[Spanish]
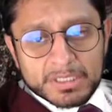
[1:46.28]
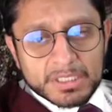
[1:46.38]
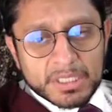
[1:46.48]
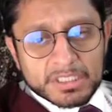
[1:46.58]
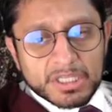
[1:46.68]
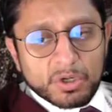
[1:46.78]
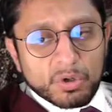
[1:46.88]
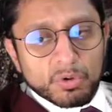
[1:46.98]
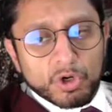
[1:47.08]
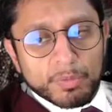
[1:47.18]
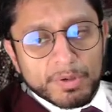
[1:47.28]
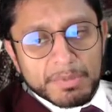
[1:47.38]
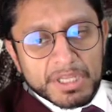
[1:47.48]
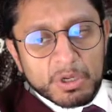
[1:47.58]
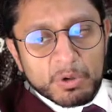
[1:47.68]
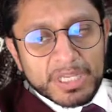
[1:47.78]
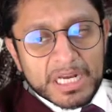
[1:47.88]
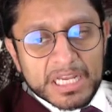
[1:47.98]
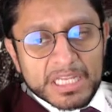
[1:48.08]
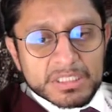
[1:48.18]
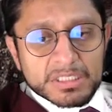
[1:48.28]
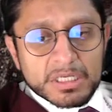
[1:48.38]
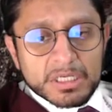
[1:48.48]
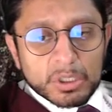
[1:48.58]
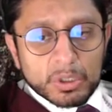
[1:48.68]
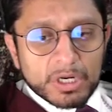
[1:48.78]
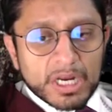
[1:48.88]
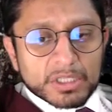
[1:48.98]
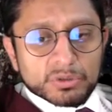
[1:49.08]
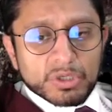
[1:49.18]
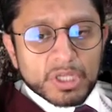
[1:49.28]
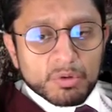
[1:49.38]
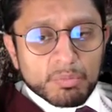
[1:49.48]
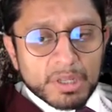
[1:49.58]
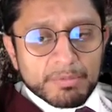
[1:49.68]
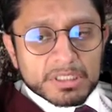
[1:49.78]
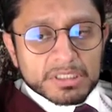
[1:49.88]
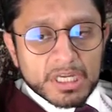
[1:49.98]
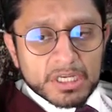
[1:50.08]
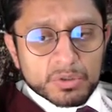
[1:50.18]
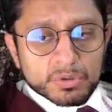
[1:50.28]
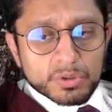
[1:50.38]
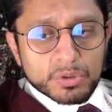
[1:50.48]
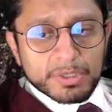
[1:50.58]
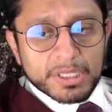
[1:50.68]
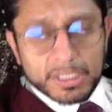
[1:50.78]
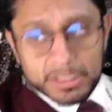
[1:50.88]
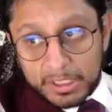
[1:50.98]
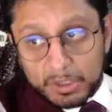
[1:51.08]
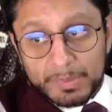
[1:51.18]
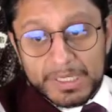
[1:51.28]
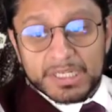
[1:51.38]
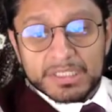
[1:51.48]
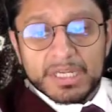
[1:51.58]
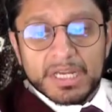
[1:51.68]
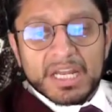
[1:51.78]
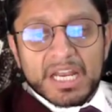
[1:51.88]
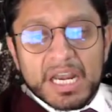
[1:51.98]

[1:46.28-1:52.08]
se destacó un joven médico inglés con la lectura de un breve ensayo sobre, entre comillas,